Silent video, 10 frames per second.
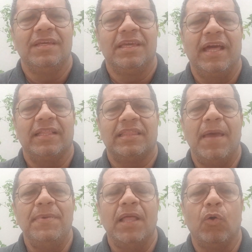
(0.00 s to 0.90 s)
que era
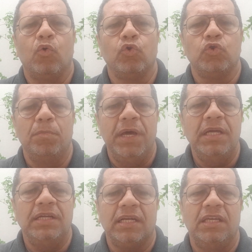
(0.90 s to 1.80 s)
terminar o curso
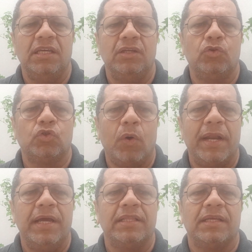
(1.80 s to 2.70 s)
bem, já que dos
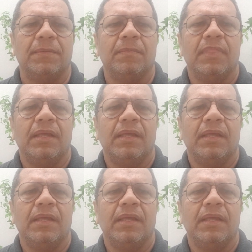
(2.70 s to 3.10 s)
40